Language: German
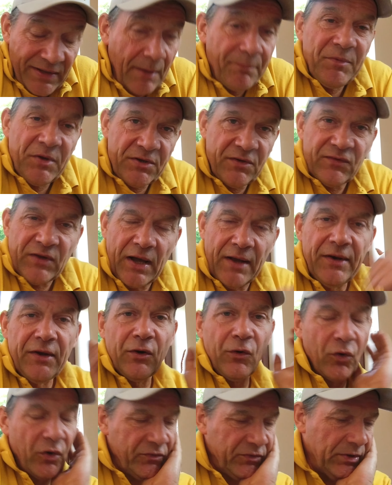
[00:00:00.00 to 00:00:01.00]
ich habe das jetzt
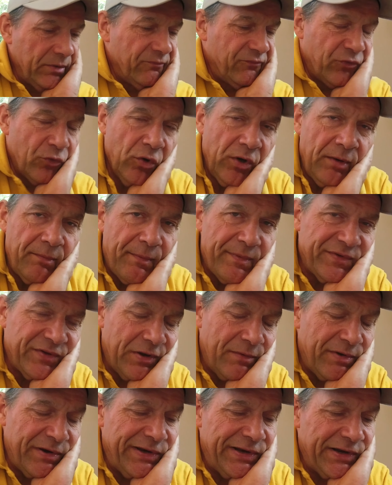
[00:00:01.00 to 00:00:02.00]
einigen Leuten empfohlen, habe aber
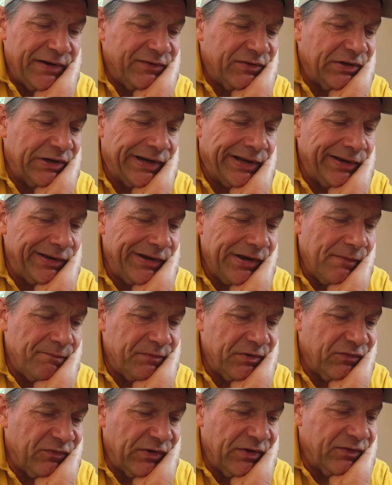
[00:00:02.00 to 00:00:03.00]
selber nie eins in der Hand
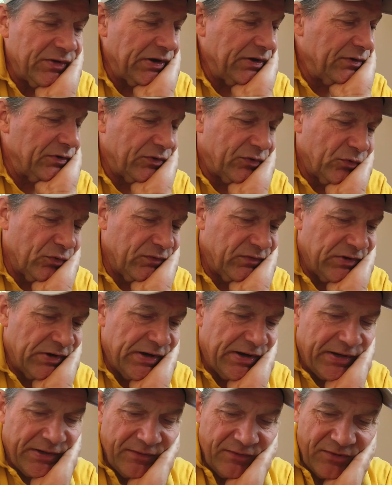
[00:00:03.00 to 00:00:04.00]
gehabt, deswegen sage ich, jetzt holst du
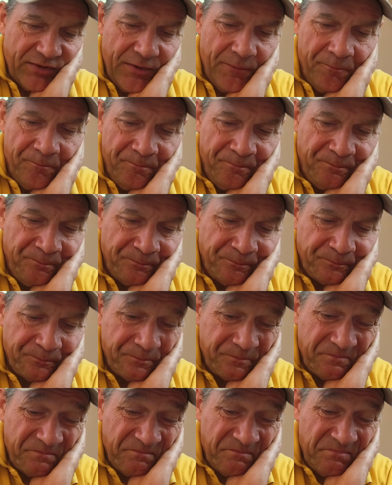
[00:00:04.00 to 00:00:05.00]
dir eins. Ne?
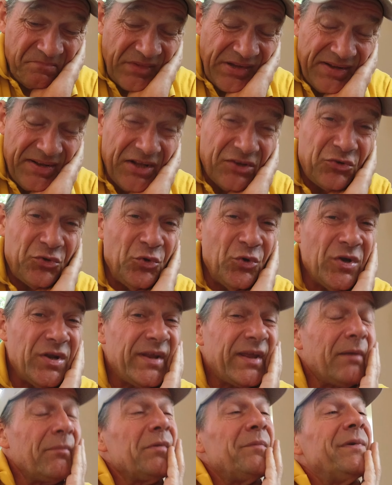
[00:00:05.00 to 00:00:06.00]

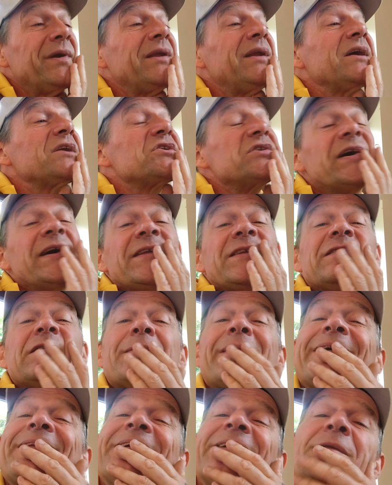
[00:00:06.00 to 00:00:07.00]
Natürlich habe ich mir gedacht, scheiße,
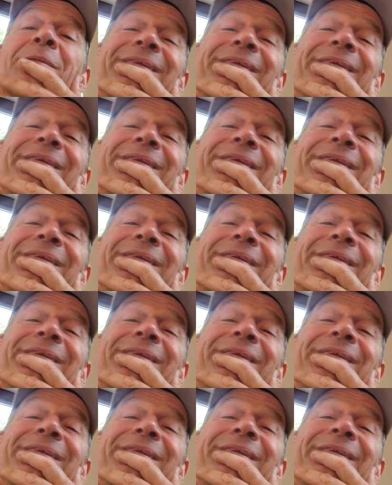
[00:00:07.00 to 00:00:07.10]
was machst du